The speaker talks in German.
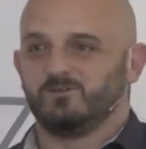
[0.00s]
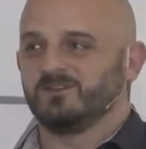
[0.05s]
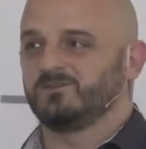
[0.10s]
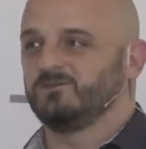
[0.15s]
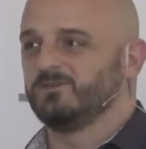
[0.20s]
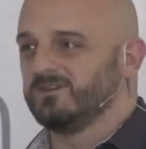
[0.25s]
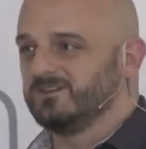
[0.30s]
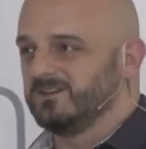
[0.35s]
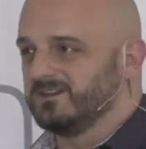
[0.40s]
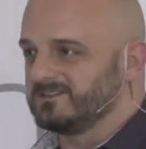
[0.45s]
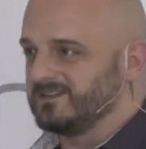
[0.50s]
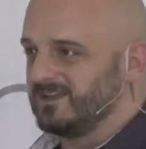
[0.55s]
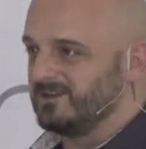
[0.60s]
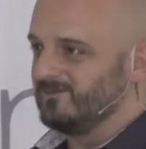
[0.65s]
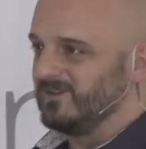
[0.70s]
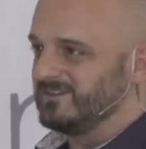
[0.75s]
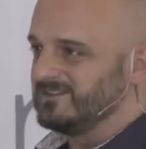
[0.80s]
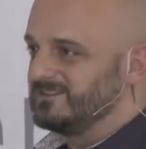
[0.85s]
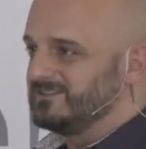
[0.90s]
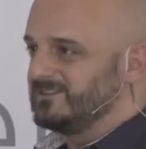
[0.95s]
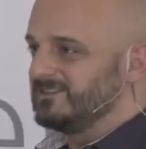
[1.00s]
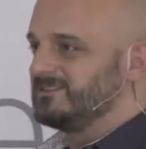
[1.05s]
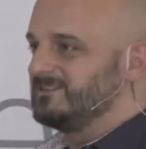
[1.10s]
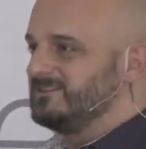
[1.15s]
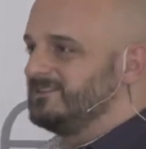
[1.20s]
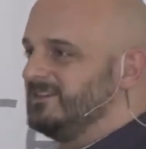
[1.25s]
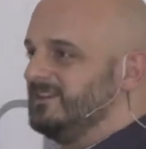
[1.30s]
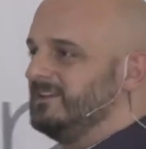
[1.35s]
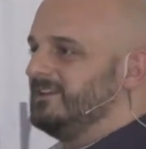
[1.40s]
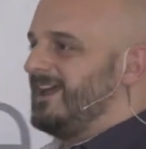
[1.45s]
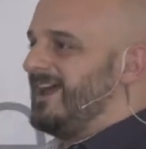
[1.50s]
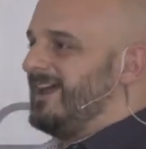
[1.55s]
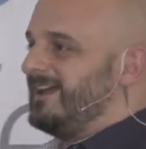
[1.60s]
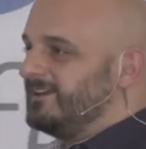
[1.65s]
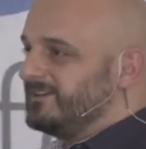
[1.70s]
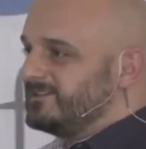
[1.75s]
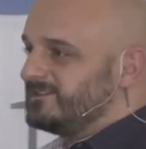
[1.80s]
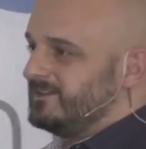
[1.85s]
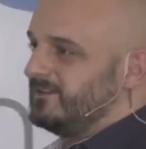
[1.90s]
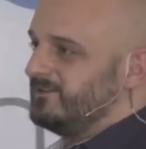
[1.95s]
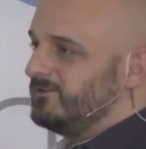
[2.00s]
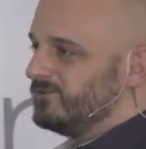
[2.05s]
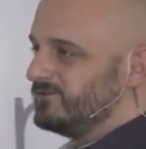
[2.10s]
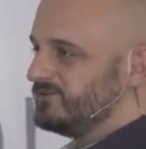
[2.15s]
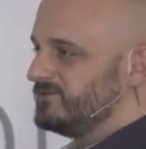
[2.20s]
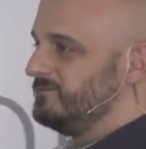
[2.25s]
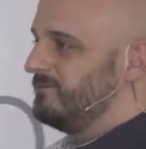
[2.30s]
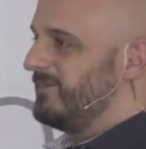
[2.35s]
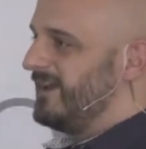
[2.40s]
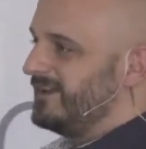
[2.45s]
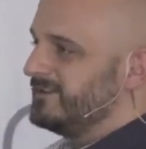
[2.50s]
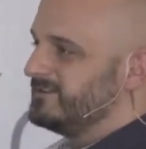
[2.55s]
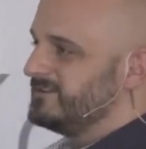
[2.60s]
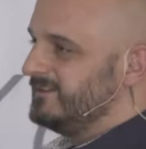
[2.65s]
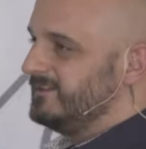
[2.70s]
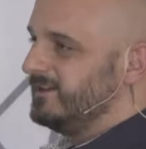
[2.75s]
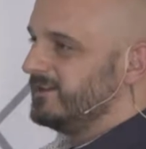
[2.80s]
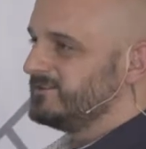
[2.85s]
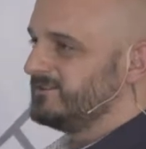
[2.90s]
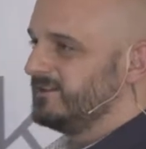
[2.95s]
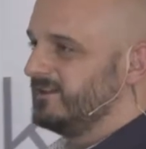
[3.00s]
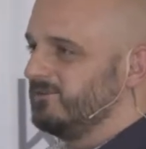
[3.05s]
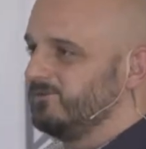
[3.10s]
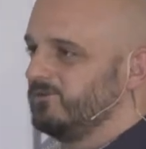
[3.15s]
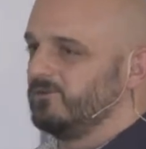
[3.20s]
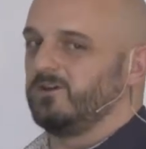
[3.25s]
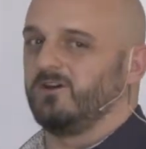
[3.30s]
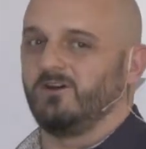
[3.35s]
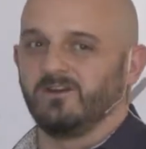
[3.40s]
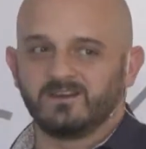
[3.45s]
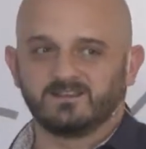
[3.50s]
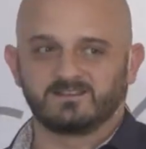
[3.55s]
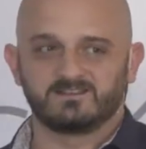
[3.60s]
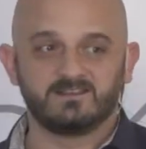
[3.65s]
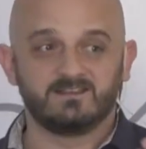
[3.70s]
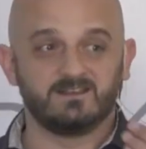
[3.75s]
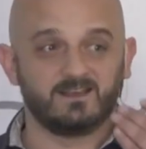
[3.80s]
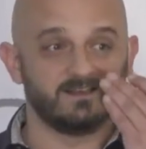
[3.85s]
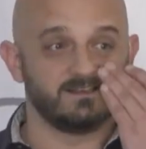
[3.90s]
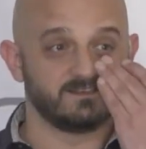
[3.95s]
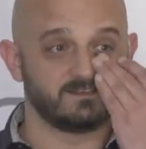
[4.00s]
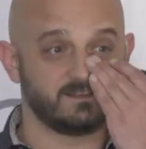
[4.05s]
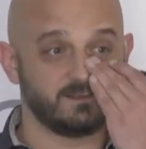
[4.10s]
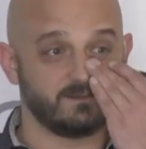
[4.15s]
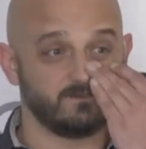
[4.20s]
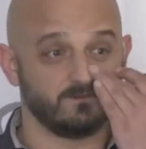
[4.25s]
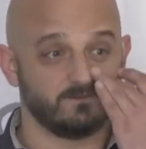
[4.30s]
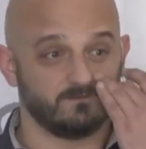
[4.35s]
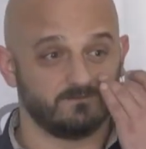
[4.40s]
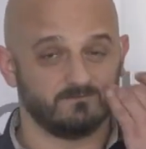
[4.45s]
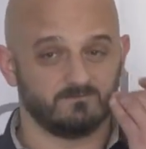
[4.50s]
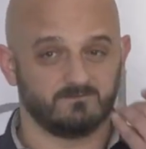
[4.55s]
Was würdet ihr sagen, was ist das Ziel eines SEOs, mein Ziel als SEO oder euer Ziel als SEO?